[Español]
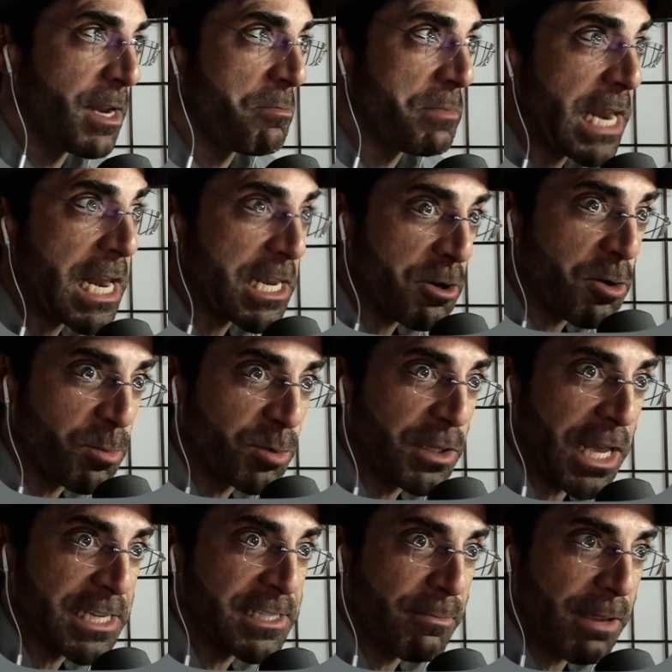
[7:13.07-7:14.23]
mira el hijo
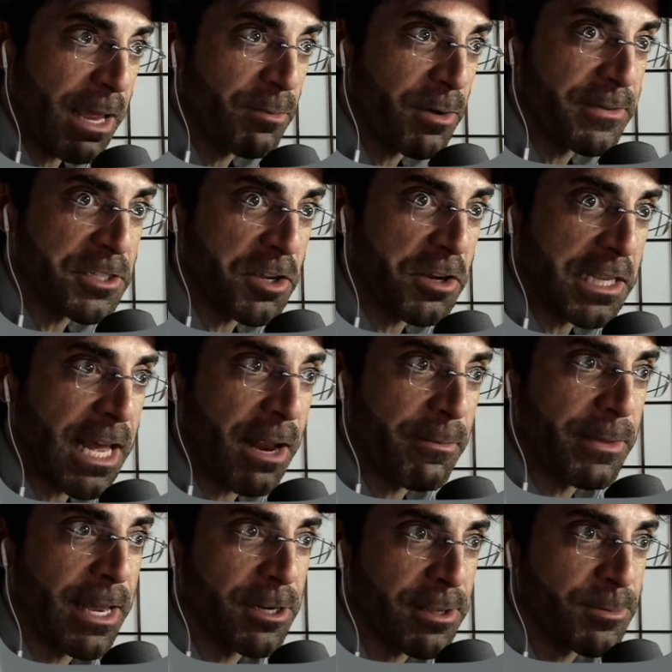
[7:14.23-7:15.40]
puta este, mira profesor y tal,
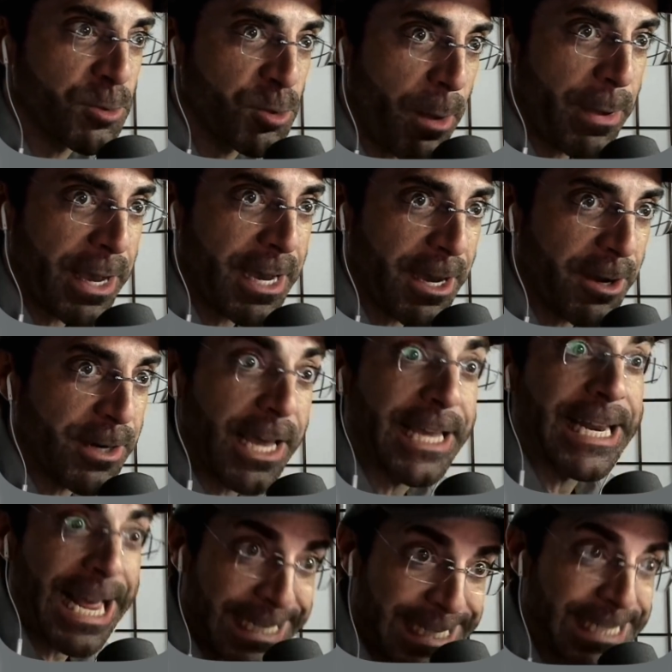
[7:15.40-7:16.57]
mira, nos hacemos una paja ahora.
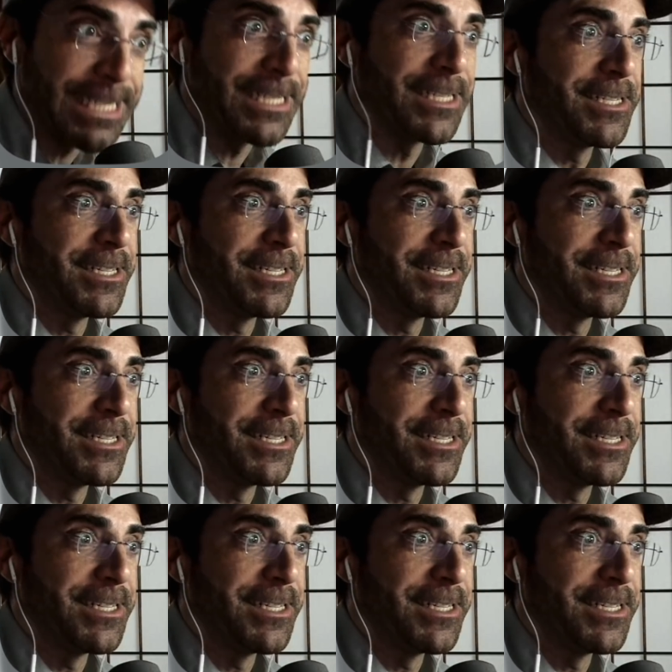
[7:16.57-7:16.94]
Era así.